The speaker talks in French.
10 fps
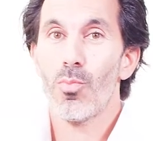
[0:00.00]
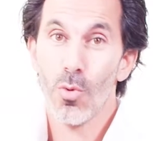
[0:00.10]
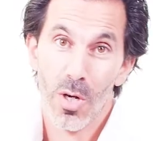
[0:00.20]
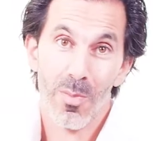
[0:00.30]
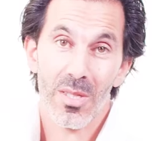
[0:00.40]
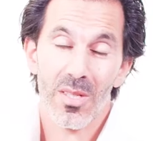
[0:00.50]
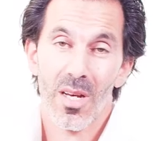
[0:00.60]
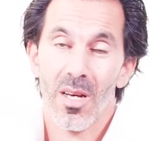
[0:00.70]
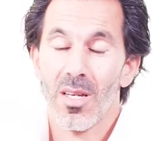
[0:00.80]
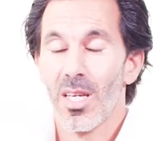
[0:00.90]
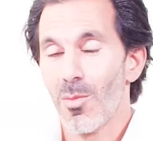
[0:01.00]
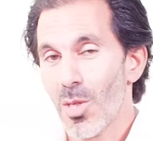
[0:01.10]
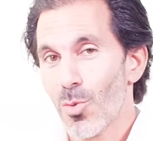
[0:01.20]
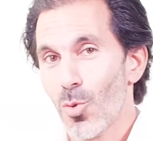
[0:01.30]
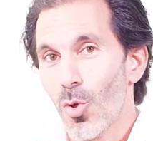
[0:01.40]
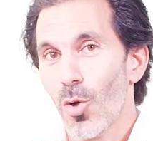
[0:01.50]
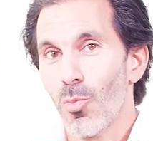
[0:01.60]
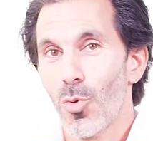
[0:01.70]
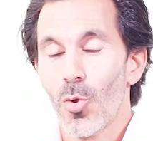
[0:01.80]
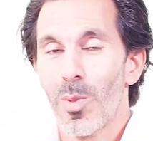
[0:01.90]
pour les médecins et bien sûr
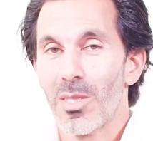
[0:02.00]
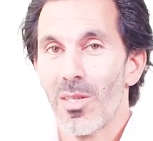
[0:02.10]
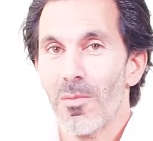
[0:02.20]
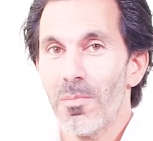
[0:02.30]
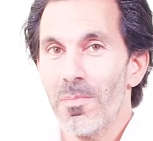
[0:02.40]
pour nos patients.